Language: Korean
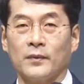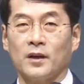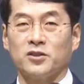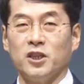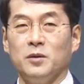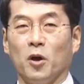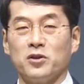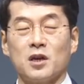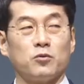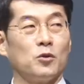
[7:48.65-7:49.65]
그래서 이
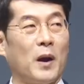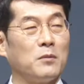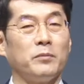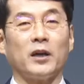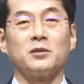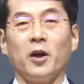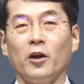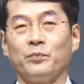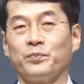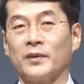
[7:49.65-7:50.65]
면제부를 발부받으면